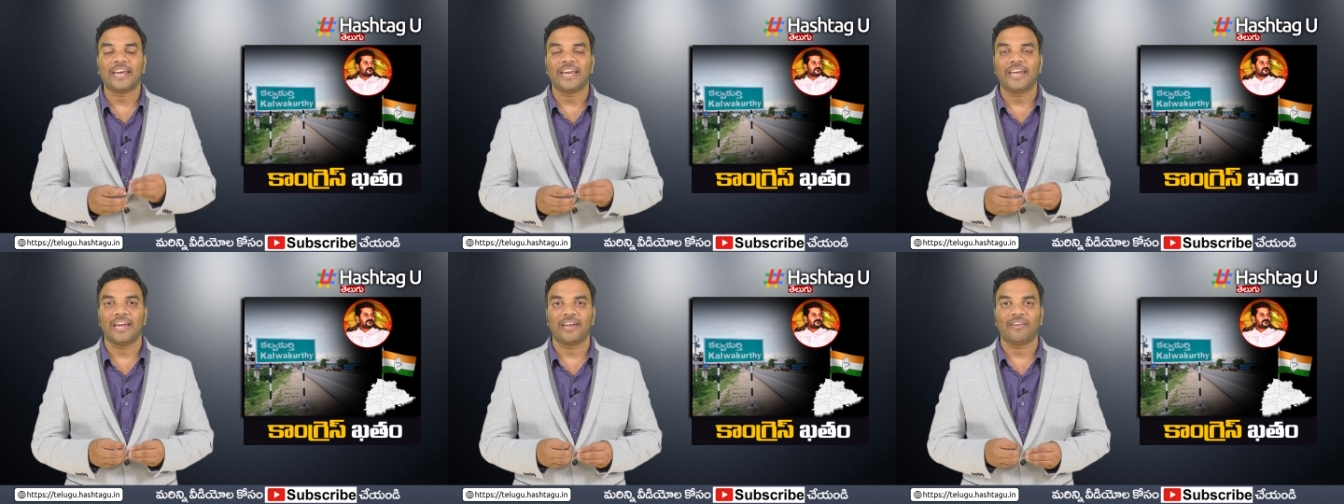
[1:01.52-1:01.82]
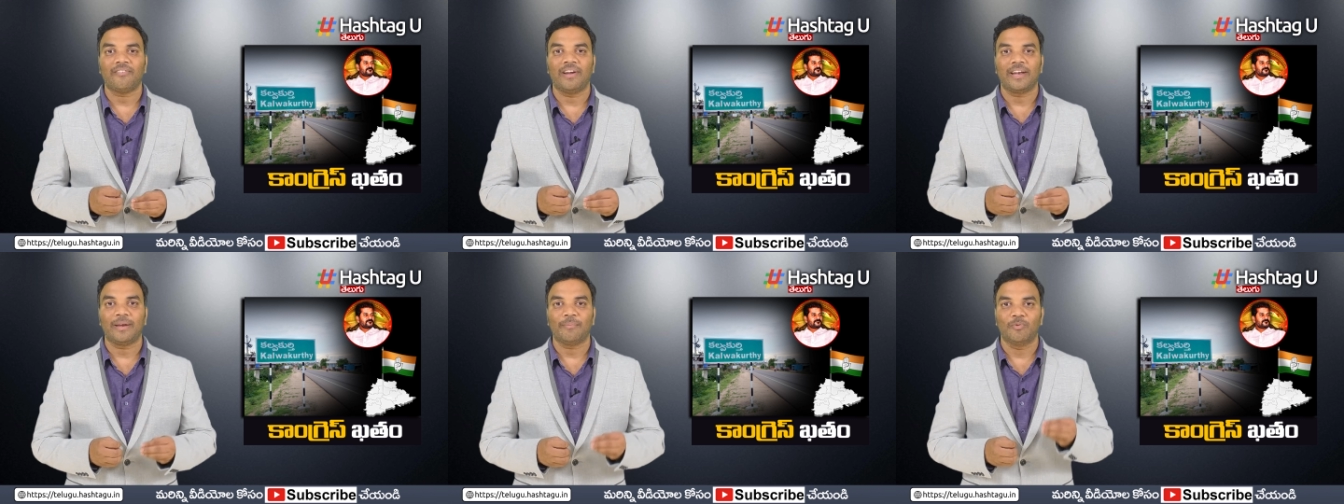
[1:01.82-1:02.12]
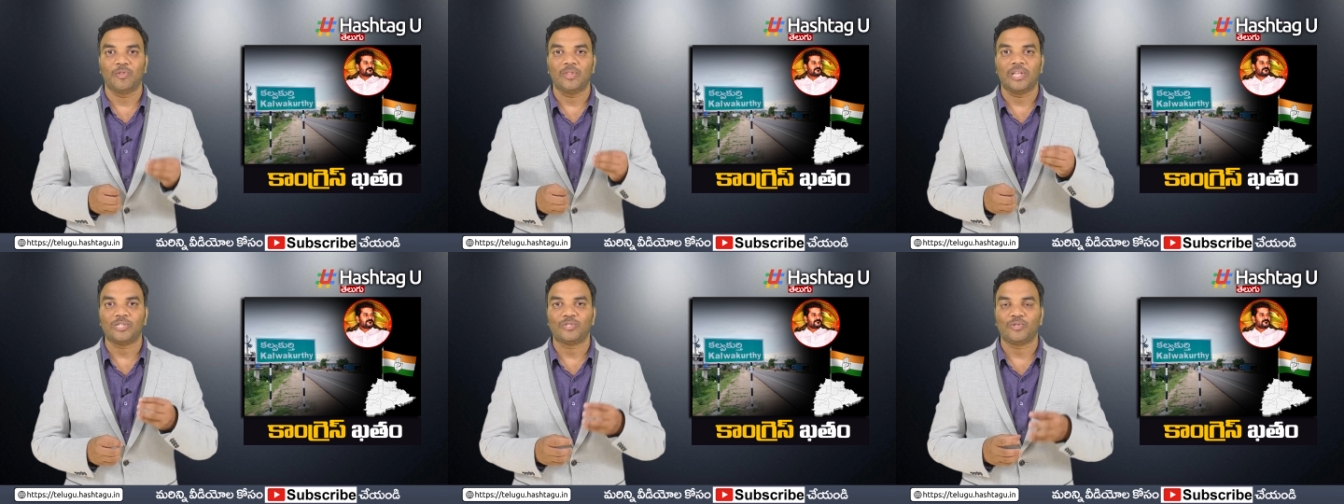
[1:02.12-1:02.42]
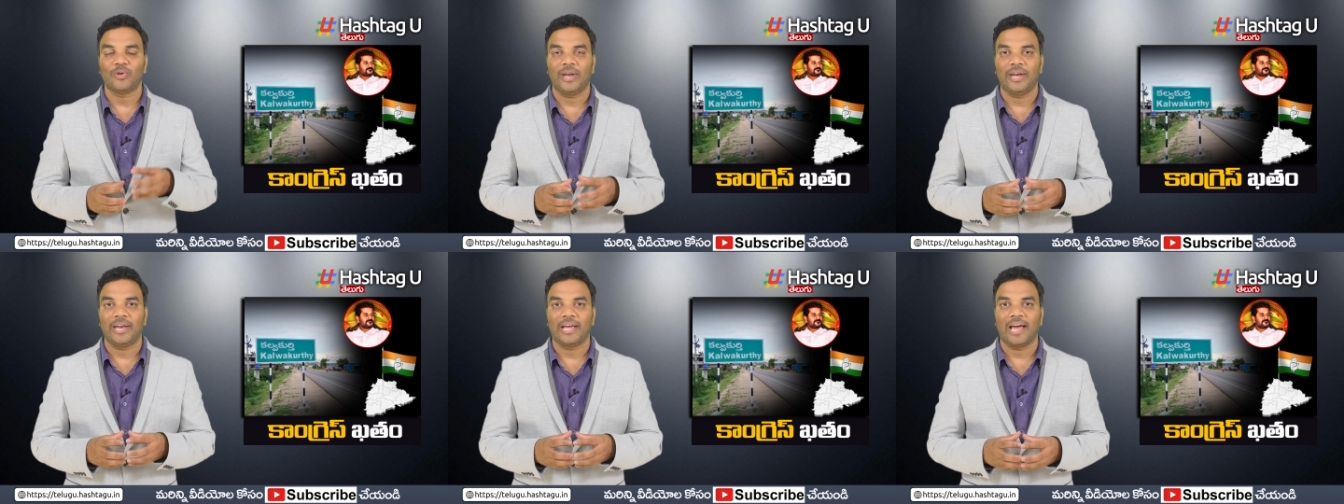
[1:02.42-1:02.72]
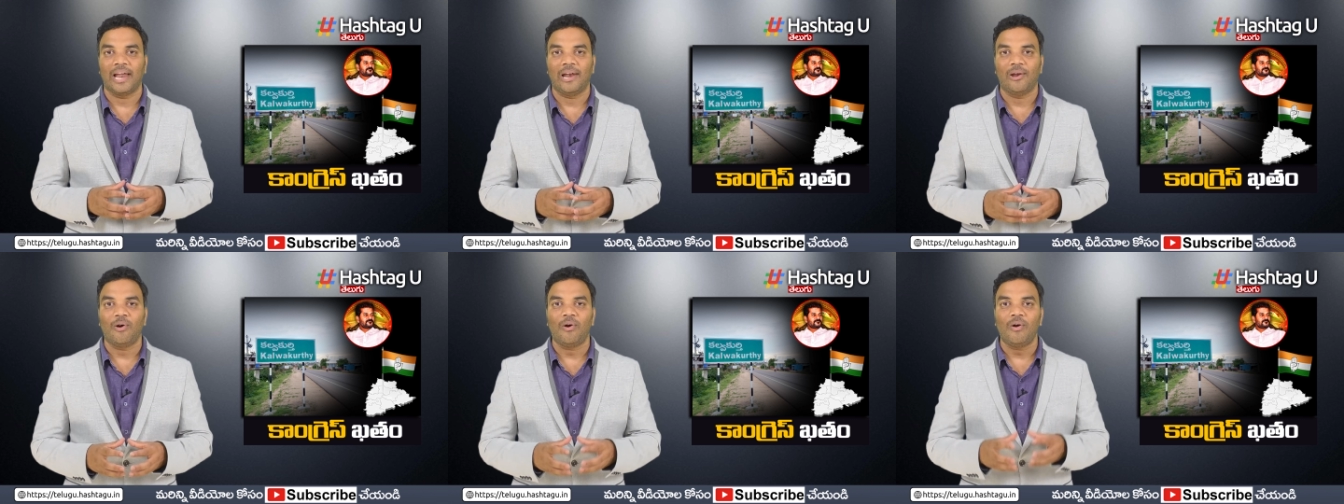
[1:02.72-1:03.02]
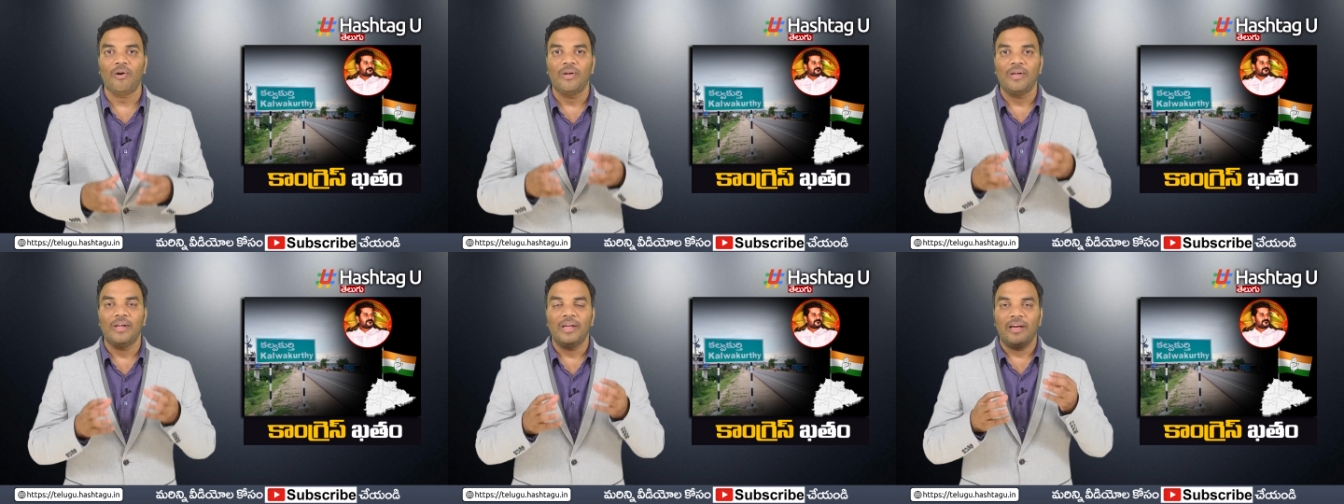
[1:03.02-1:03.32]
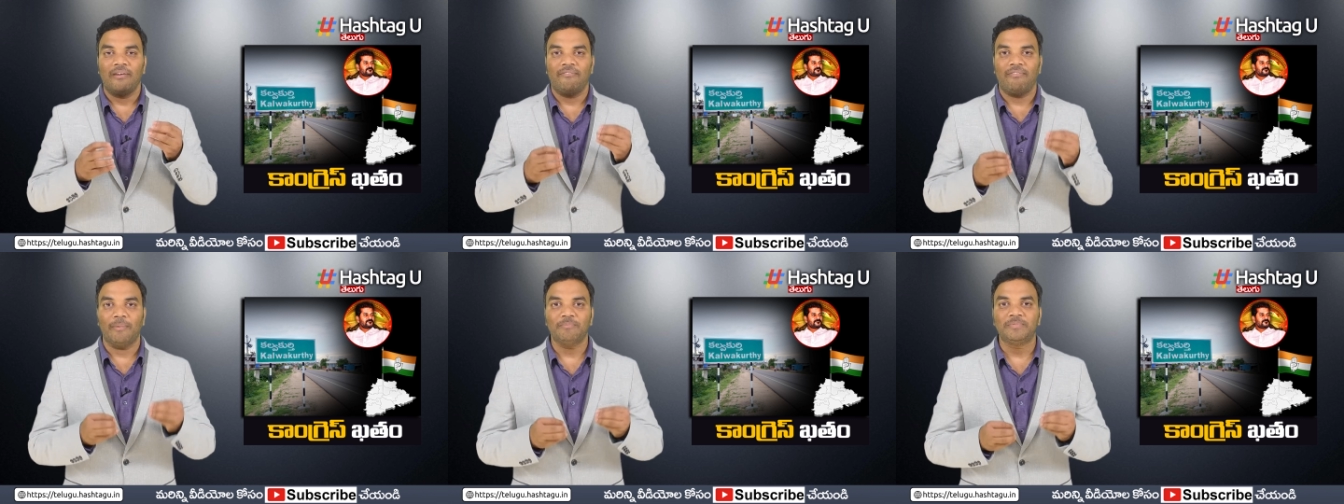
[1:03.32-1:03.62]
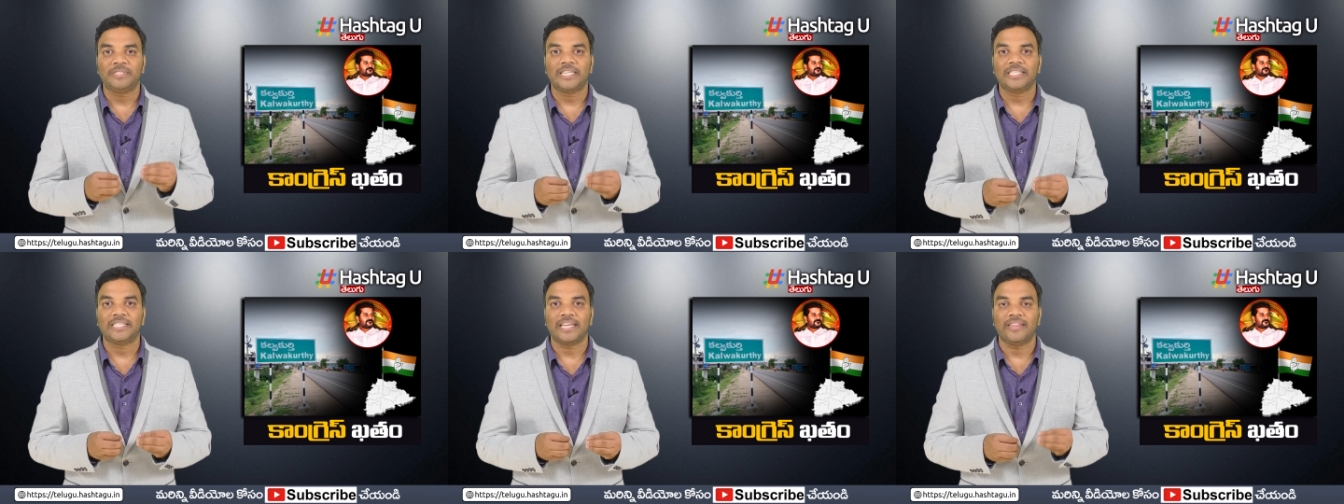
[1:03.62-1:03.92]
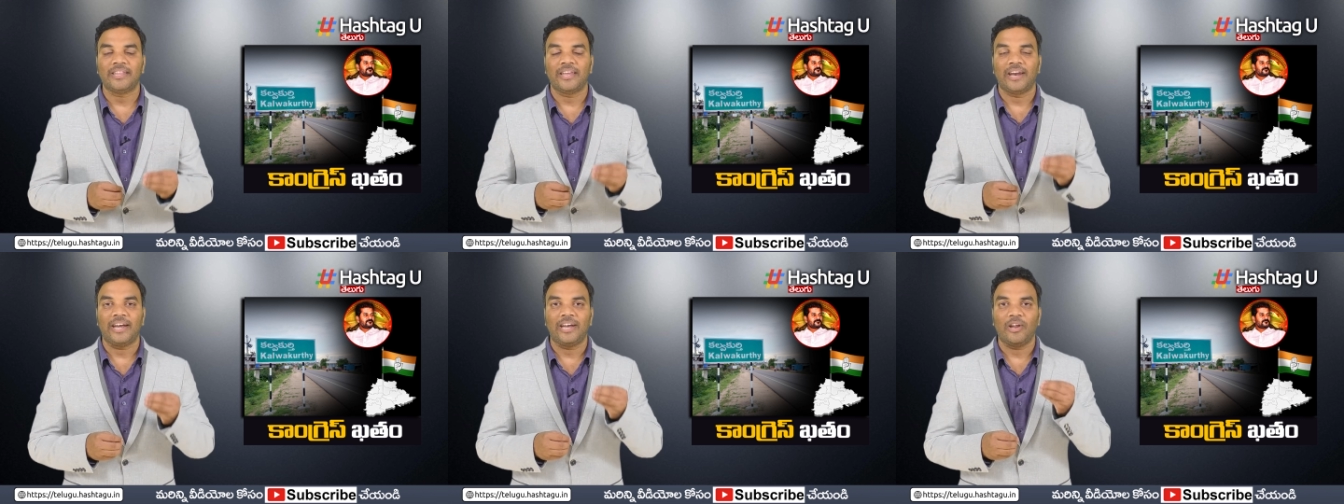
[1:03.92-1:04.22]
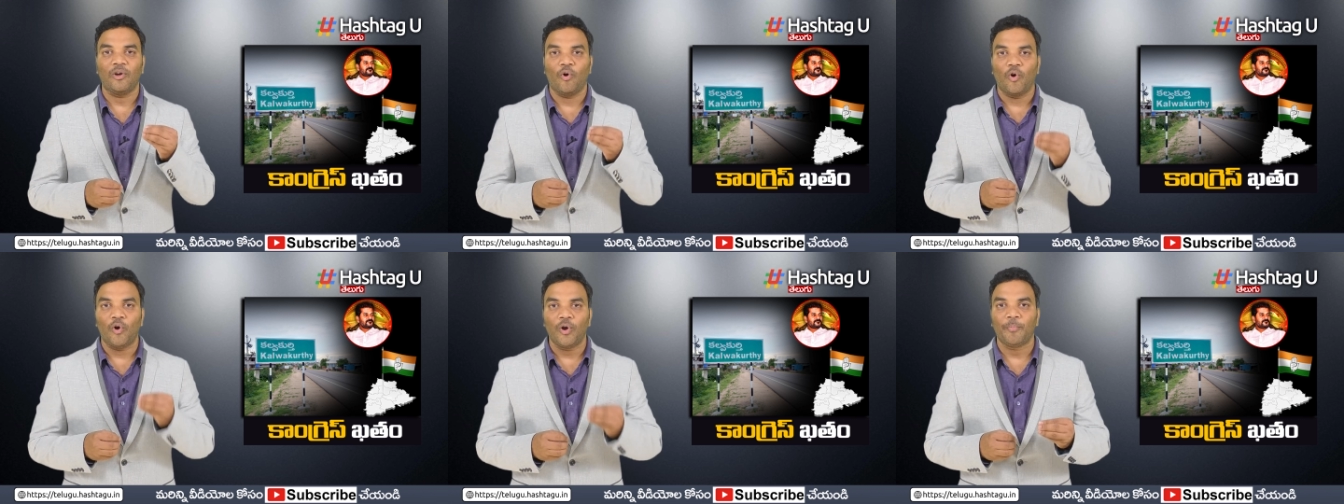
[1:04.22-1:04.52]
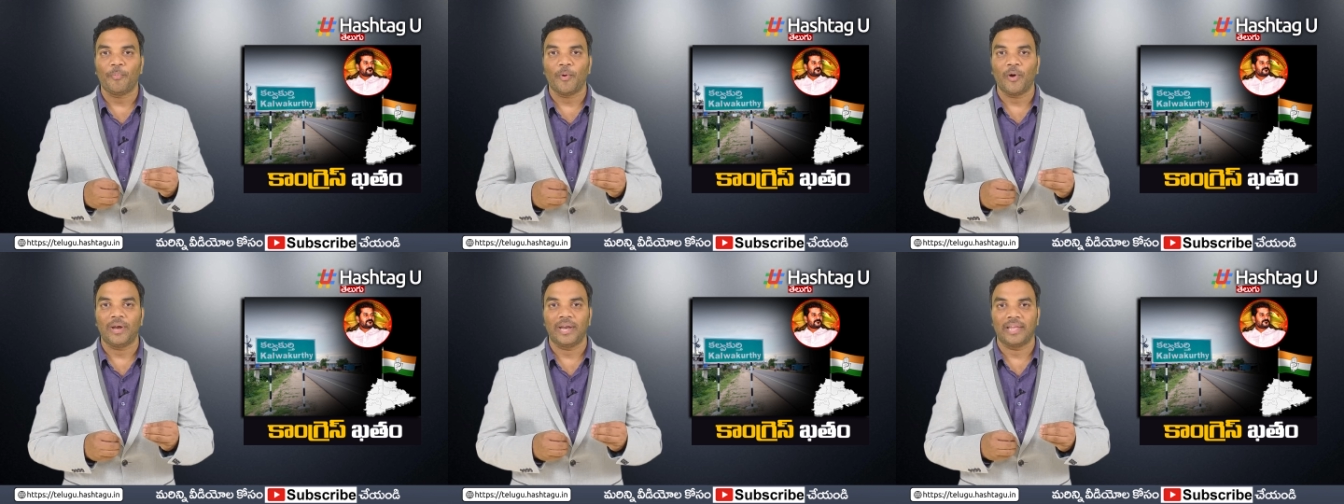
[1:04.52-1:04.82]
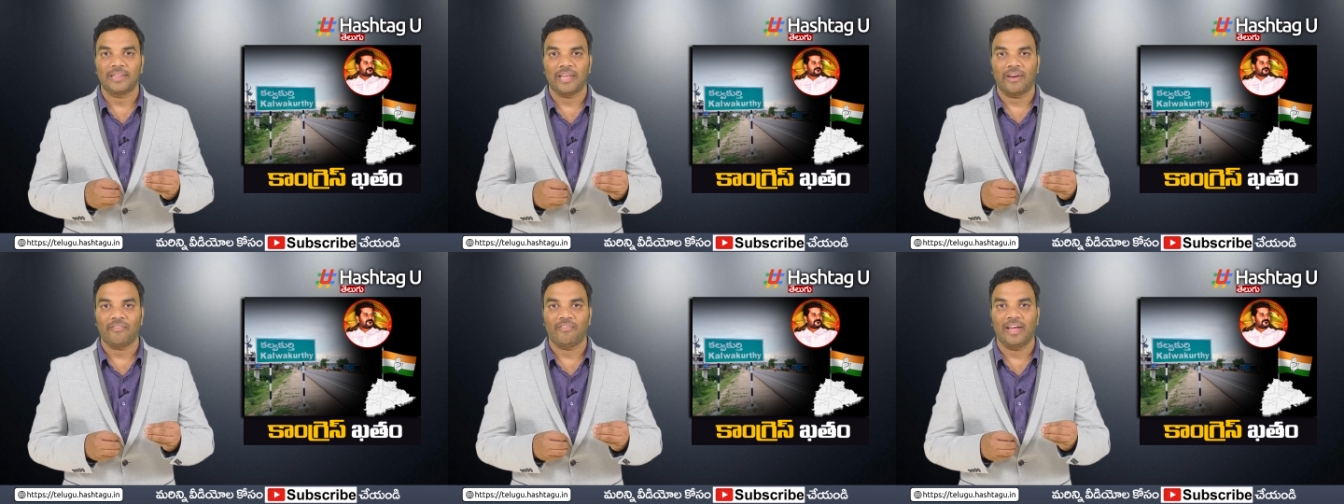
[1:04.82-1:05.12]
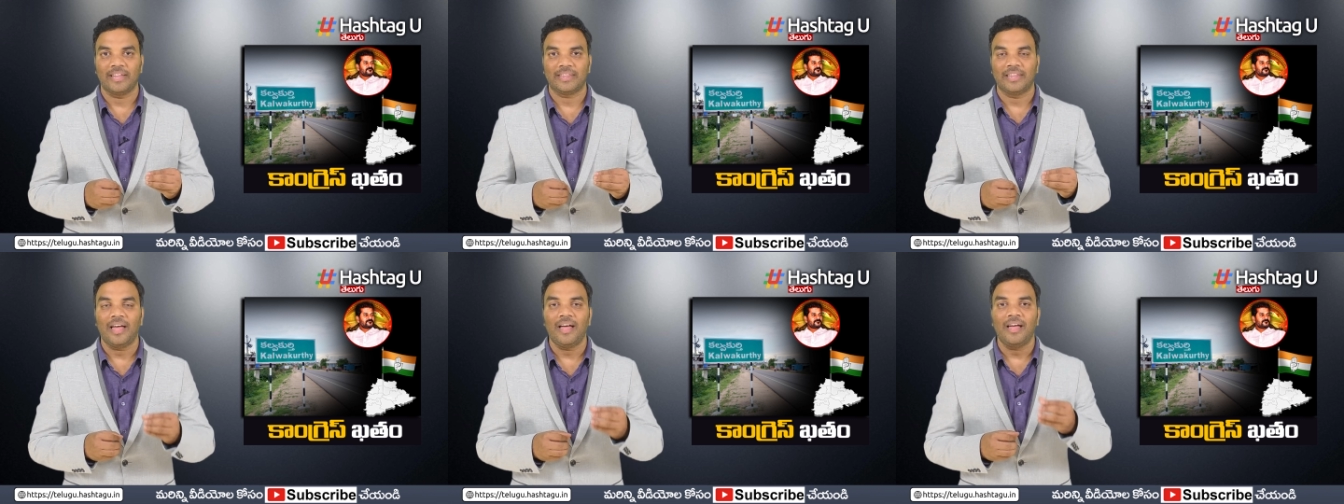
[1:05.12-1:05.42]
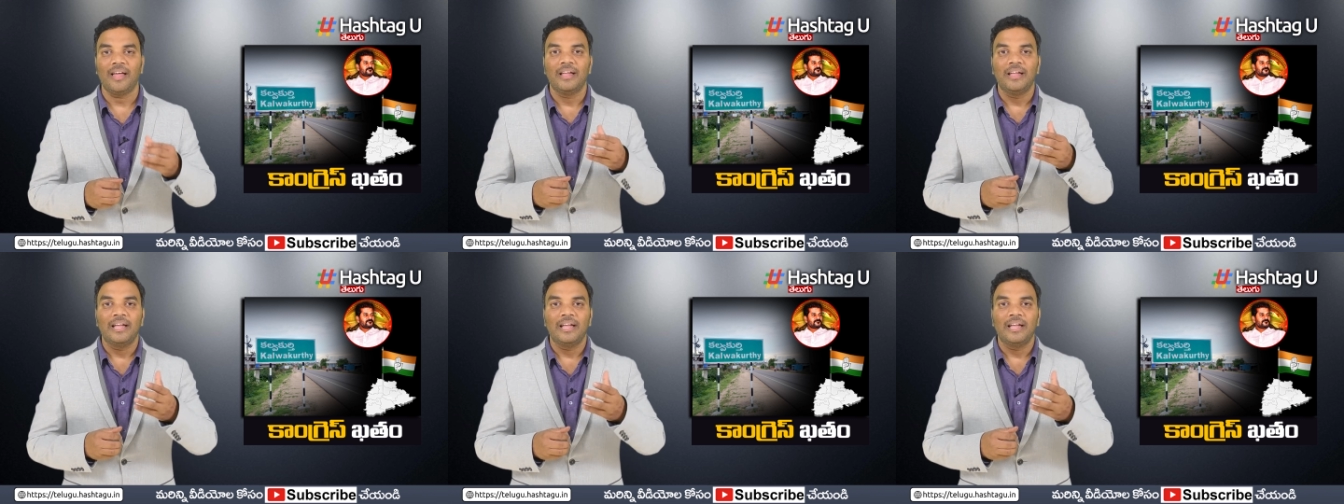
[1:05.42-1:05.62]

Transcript: జరిగినటువంటి ముందస్తు ఎన్నికల్లో వంశీచంద్రెడ్డి ఓడిపోయిన తర్వాత